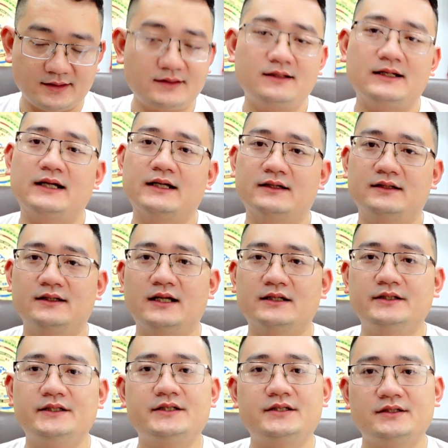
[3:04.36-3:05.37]
rất là
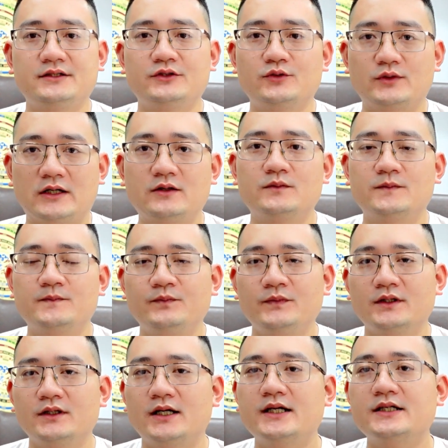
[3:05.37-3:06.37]
là thích chứ đúng không
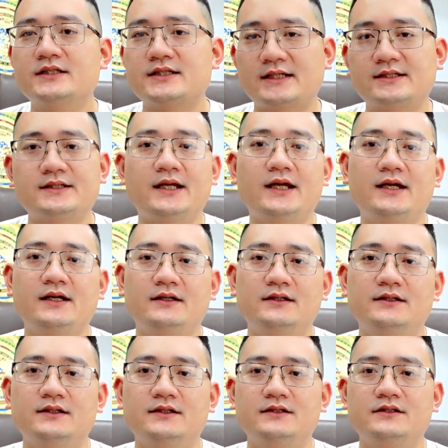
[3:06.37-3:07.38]
đấy sạch sẽ
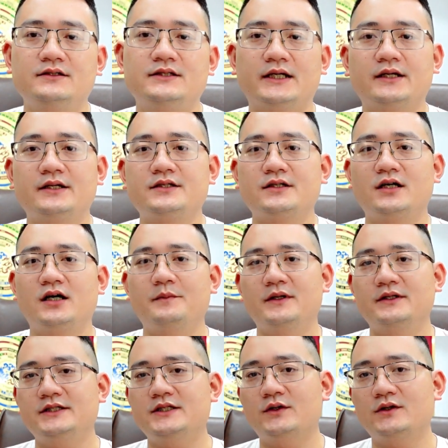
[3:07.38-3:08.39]
chứ tránh cái trường hợp
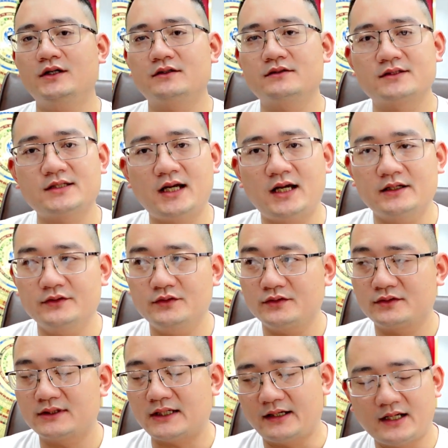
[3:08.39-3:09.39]
mà nhiều người cứ sợ
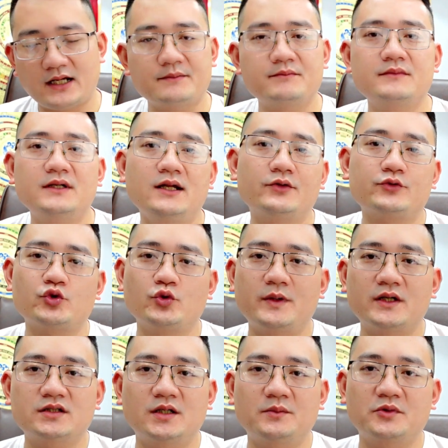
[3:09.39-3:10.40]
cả năm mới lau chùi
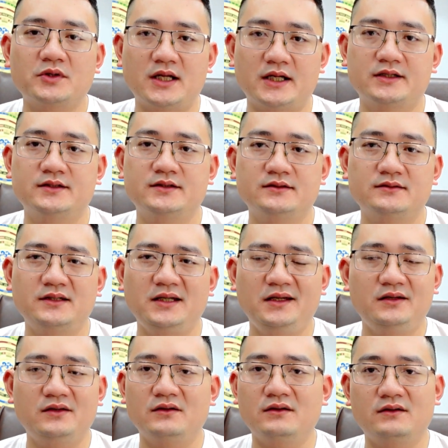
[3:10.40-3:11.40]
ban thờ một lần
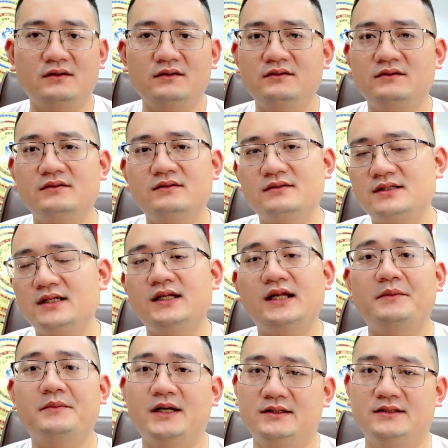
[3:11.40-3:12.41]
thì nó rất
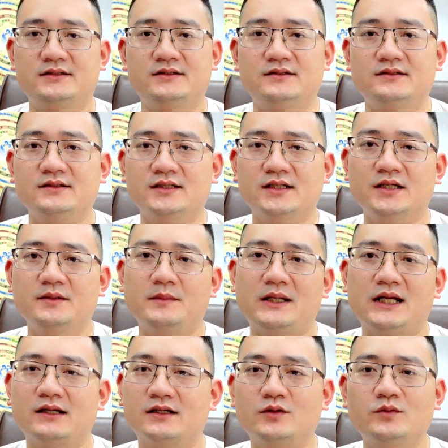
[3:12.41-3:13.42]
là bẩn đấy,
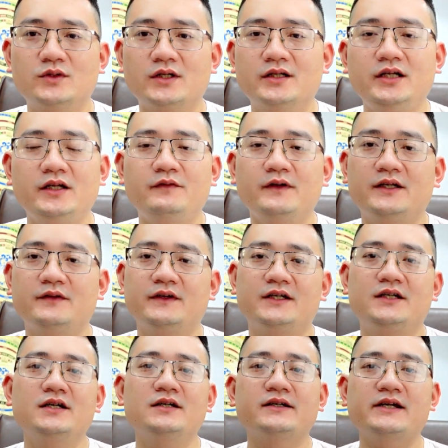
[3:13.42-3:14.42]
mà không cần thiết phải
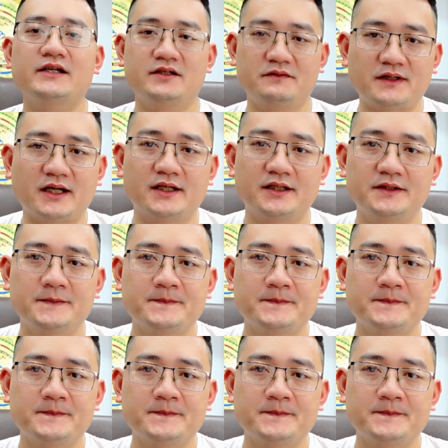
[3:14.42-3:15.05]
phải kiêng kỵ như vậy